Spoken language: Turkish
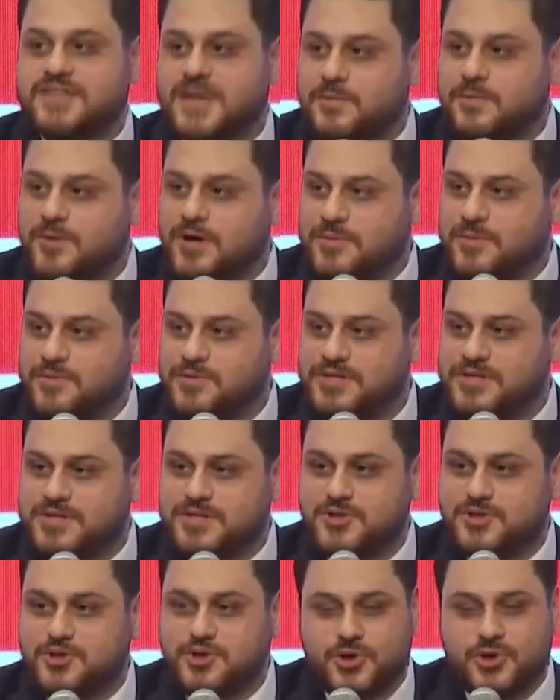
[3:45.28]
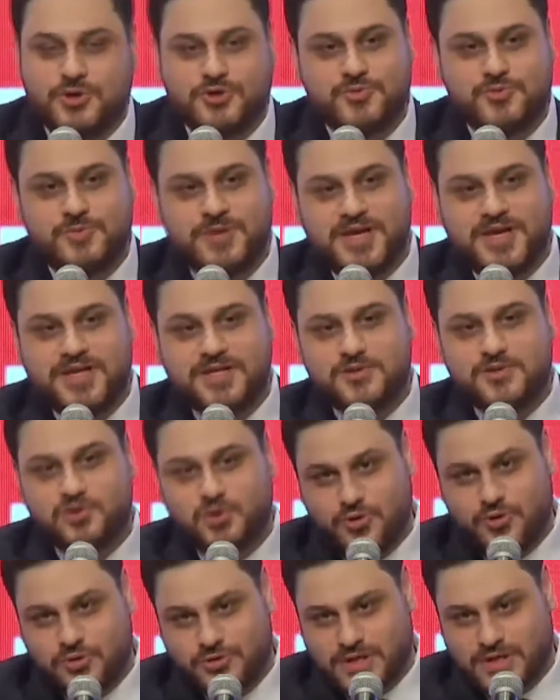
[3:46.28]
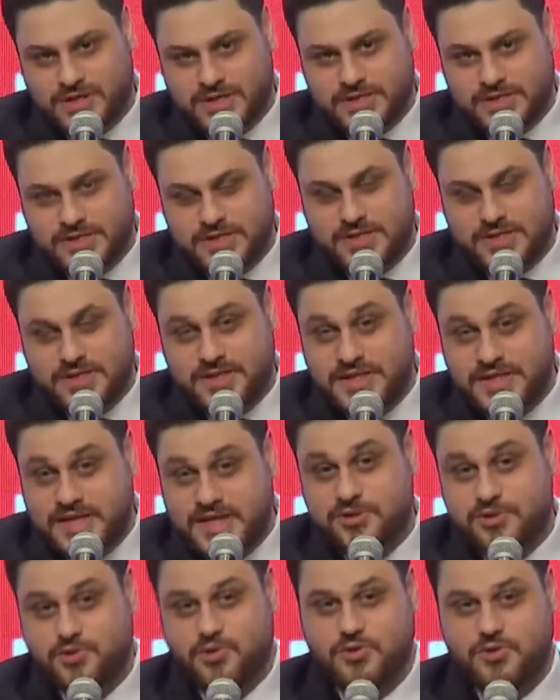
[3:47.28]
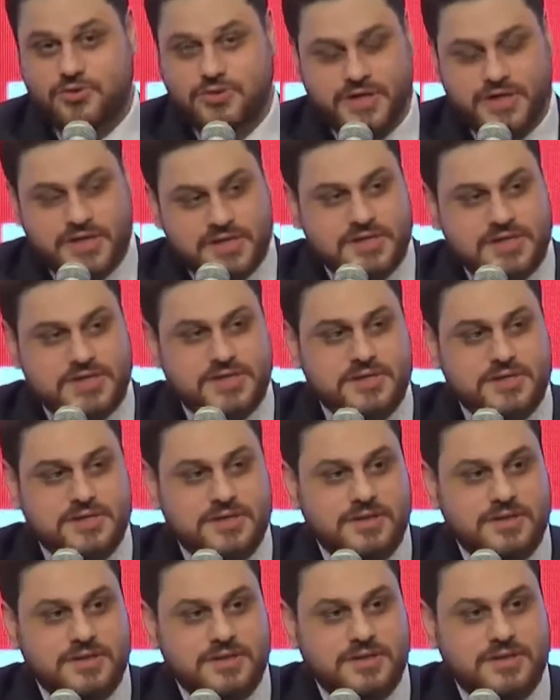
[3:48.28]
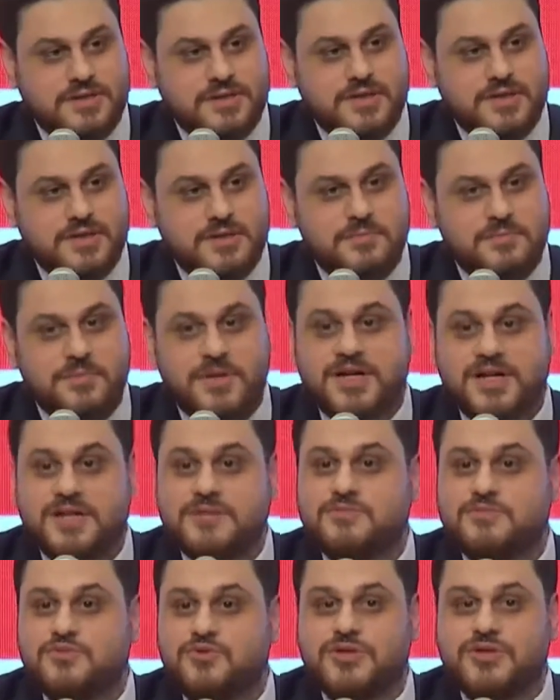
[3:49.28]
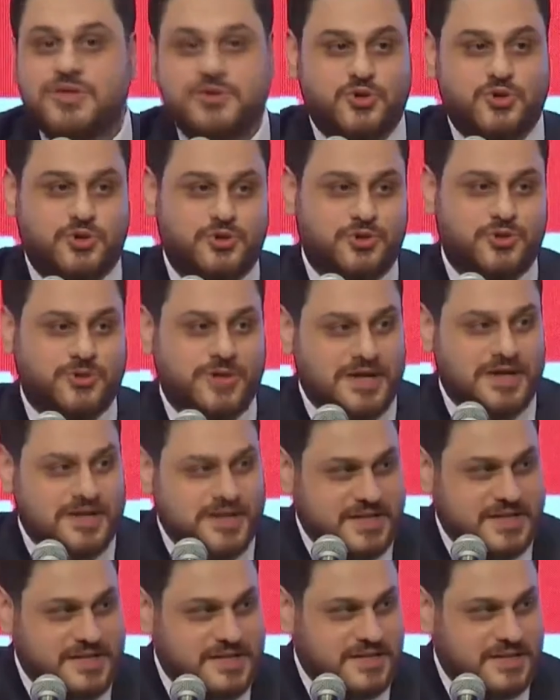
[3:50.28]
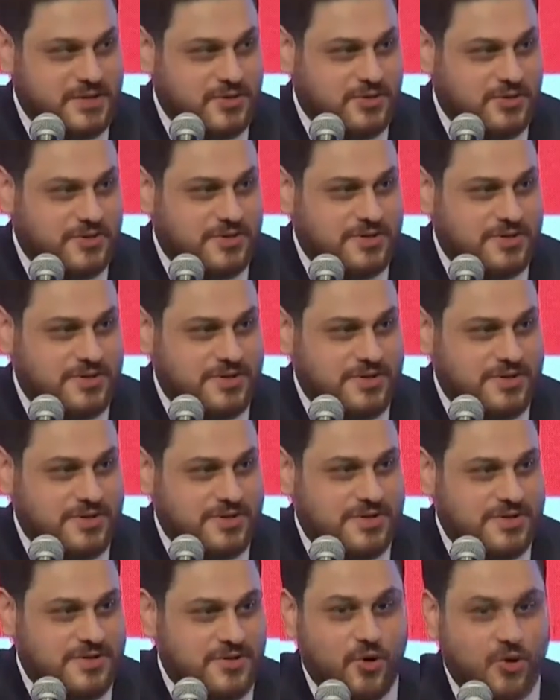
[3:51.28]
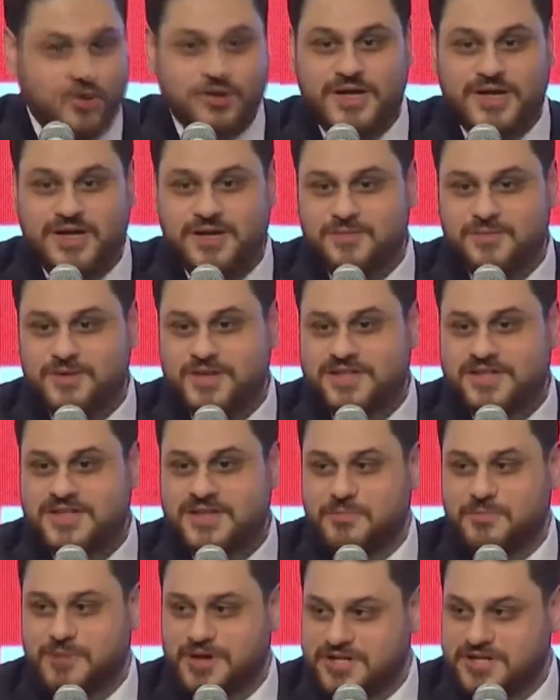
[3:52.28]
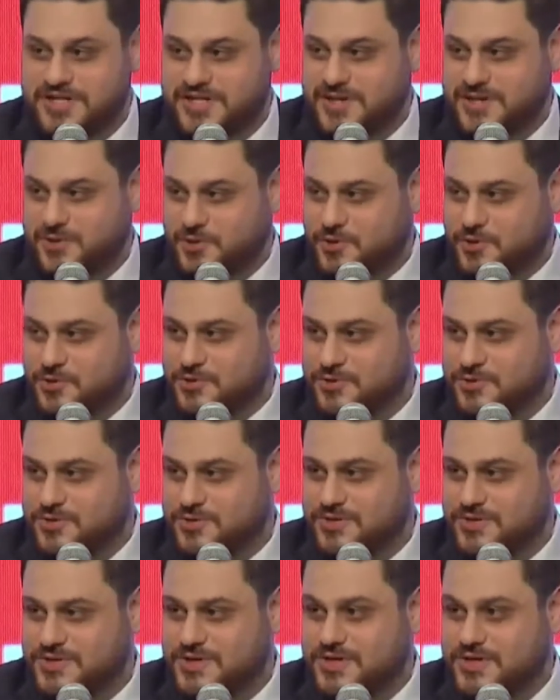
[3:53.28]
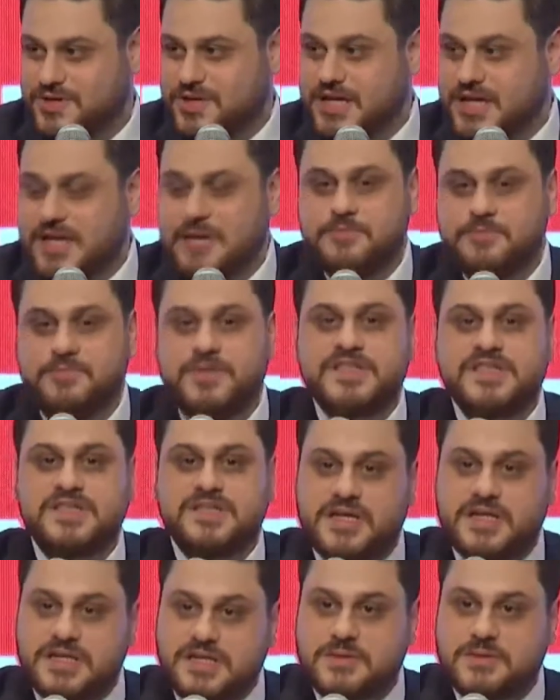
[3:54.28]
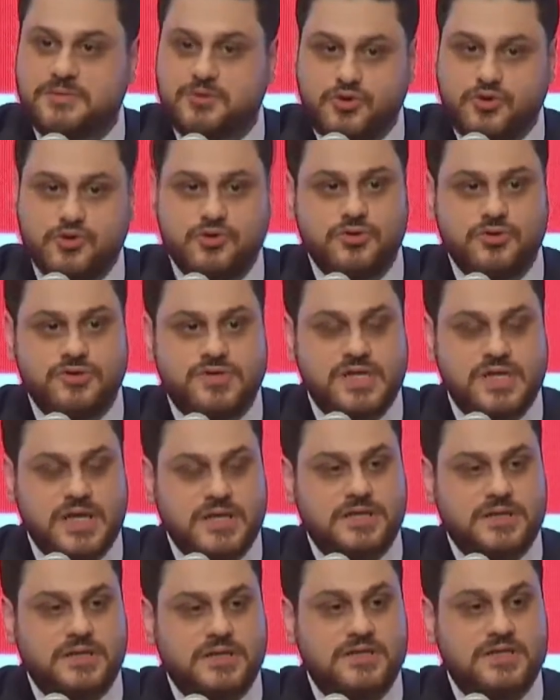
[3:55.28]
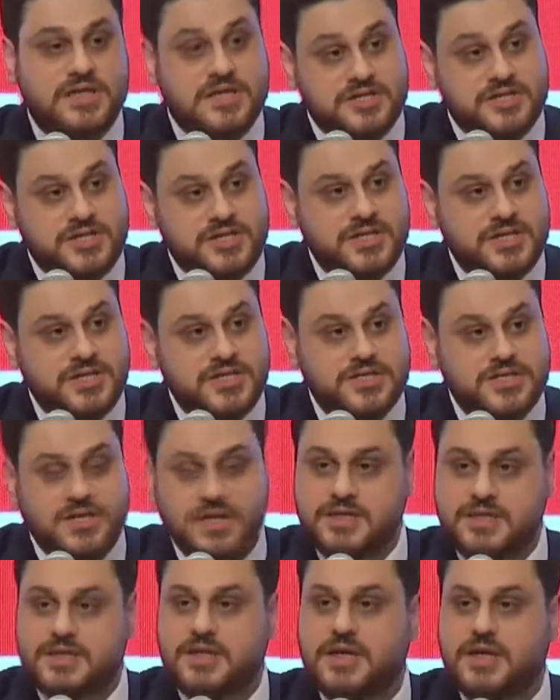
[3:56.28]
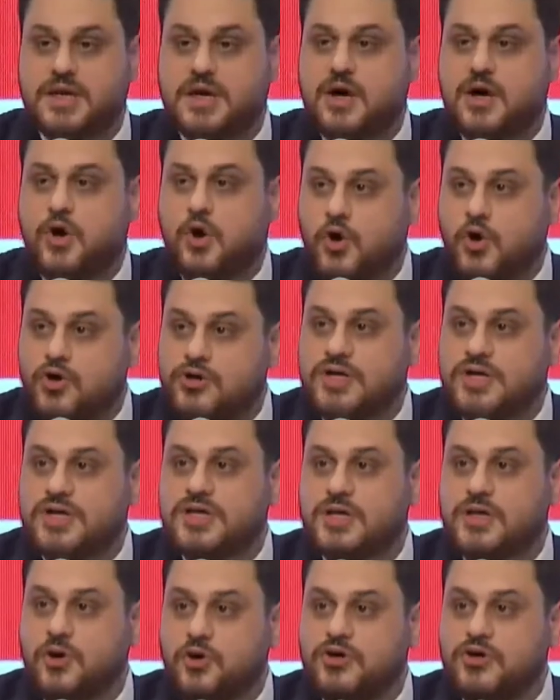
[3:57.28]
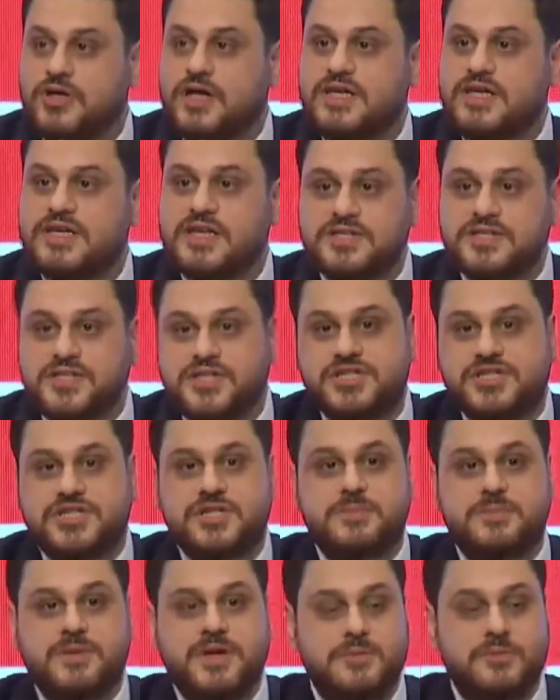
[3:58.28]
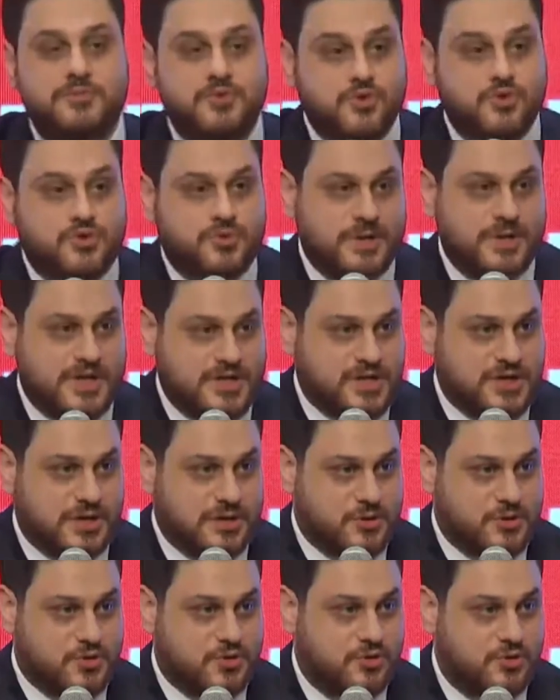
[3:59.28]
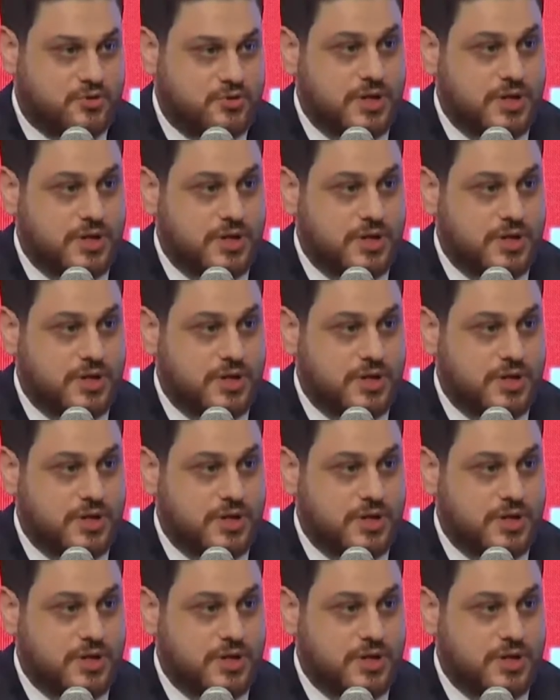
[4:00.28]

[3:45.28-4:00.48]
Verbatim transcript: tamamını çözmek zorundayız. Niye zorundayız? Bakın burada çocuklar geziniyor. Onlarla birlikte marşlar okudu. Biz nasıl büyüdüysek, yetiştiysek onları da öyle yetiştirmeye, büyütmeye çalışıyoruz.